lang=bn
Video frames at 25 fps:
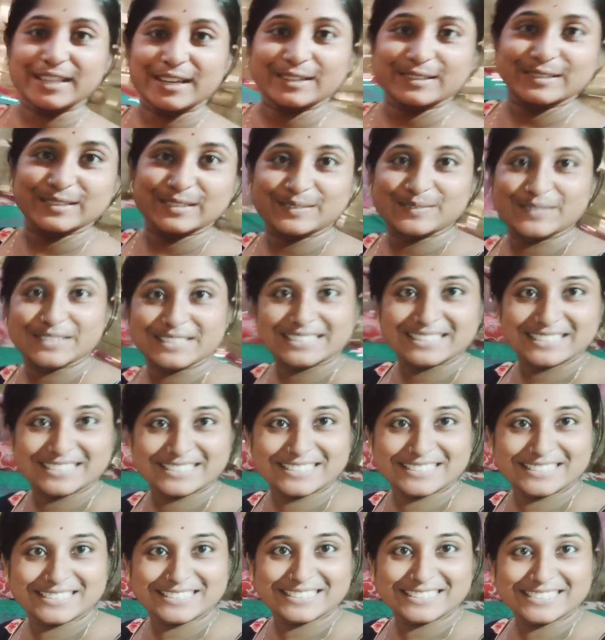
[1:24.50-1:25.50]
দেখো আমাদের
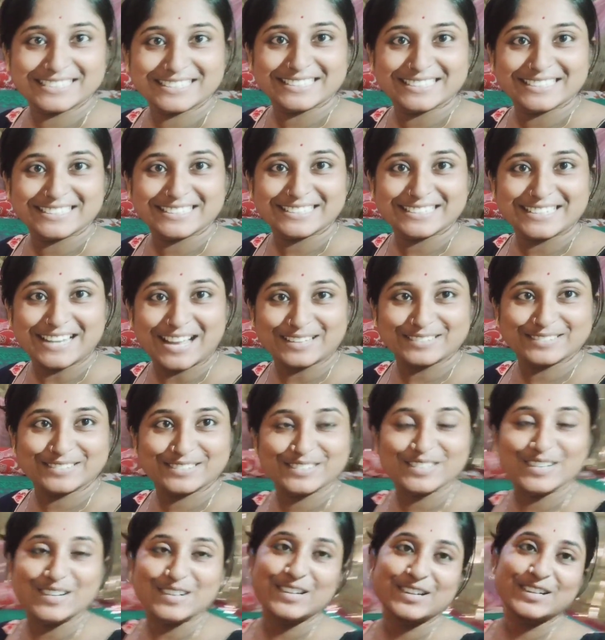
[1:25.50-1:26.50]
ঠাকুর
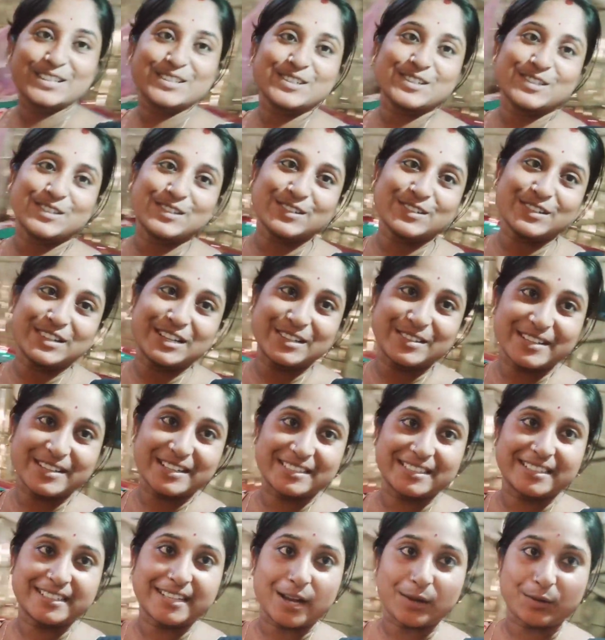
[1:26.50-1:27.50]
ঘর ছোট্টখাটো
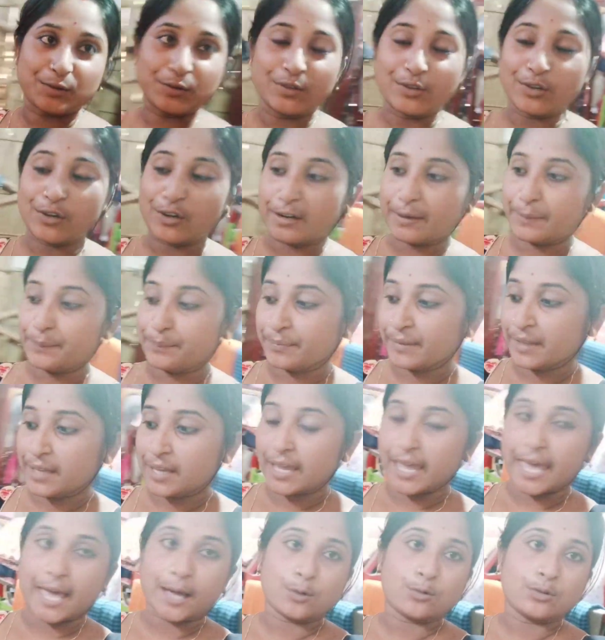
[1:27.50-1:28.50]
একটা ঠাকুর ঘর
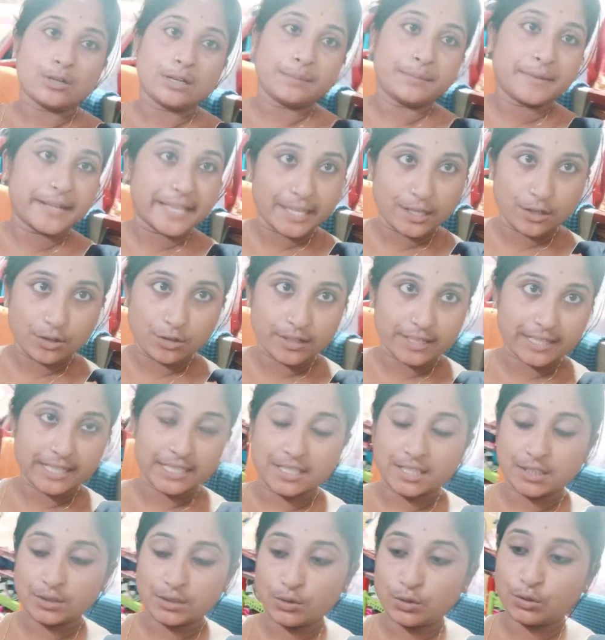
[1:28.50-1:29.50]
এখন আমরা এই ঘরে
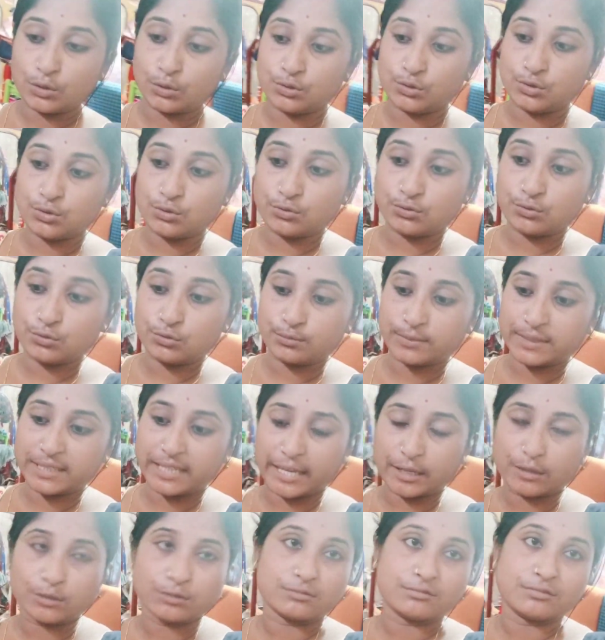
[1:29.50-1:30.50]
আছি তো ওর জন্য মানে
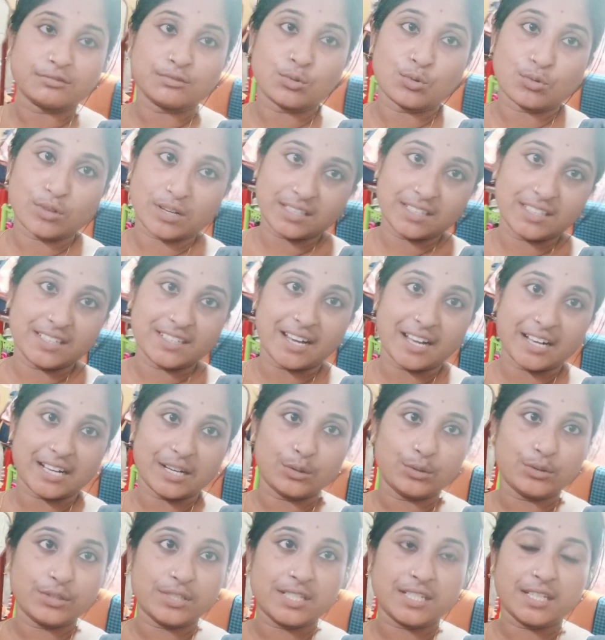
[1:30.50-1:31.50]
এক কোনাতেই
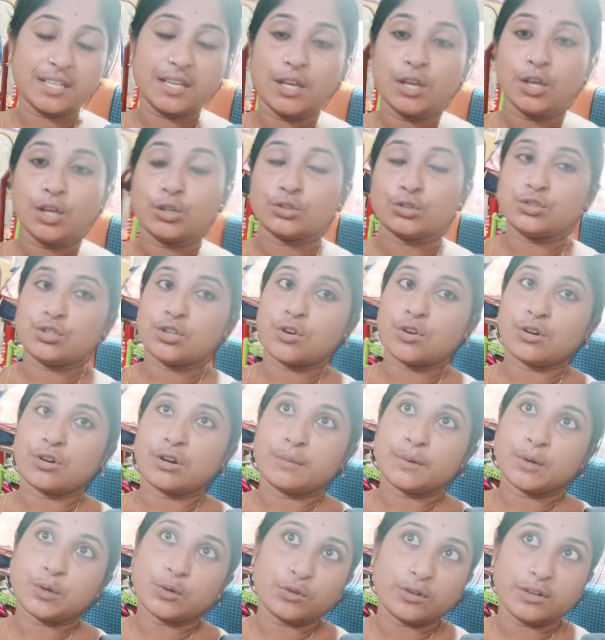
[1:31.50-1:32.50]
রাখা হয়েছে যখন
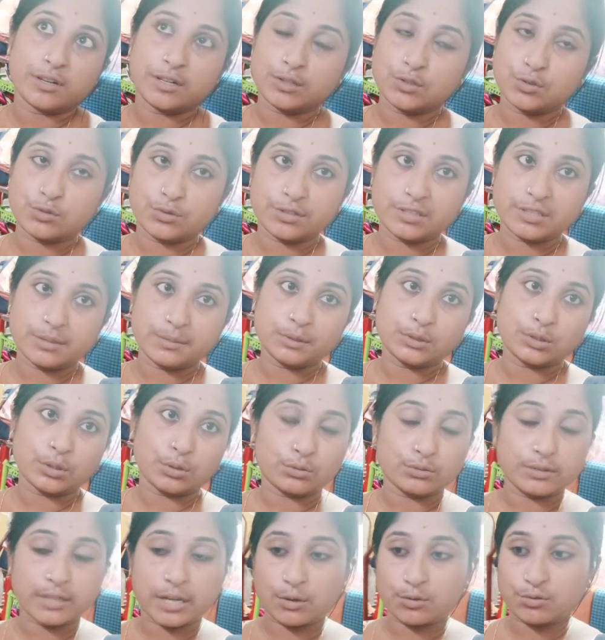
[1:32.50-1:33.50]
আমরা ওই ঘরে চলে যাব
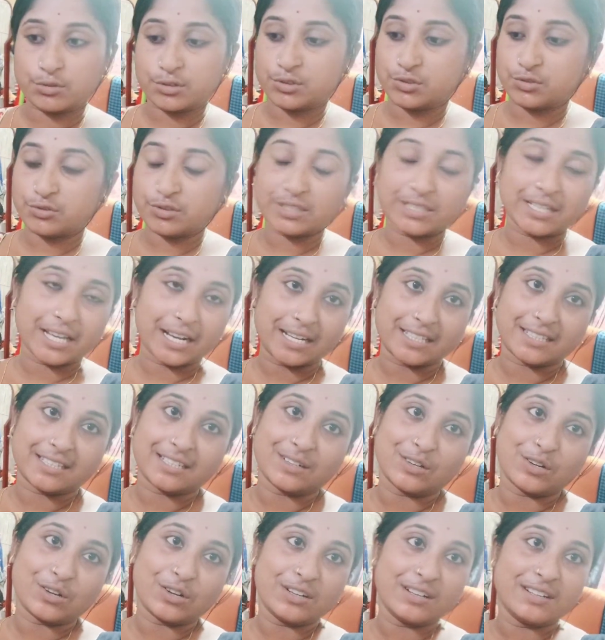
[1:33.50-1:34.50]
তখন ঠাকুরের জন্য একটা
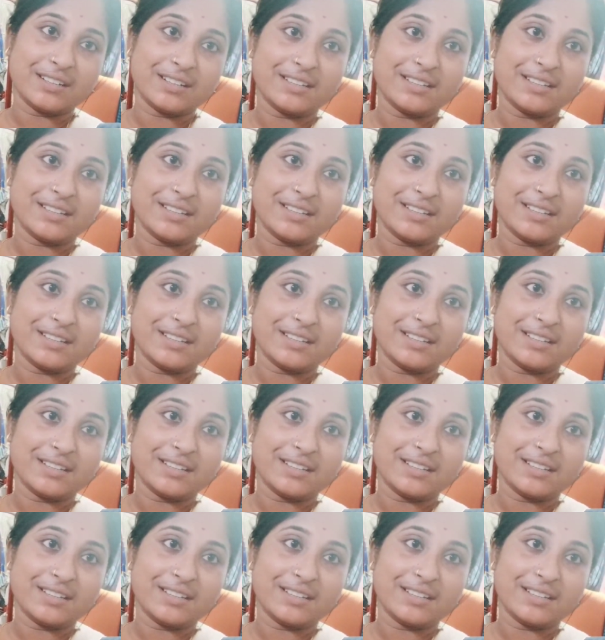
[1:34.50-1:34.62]
আলাদা ঘর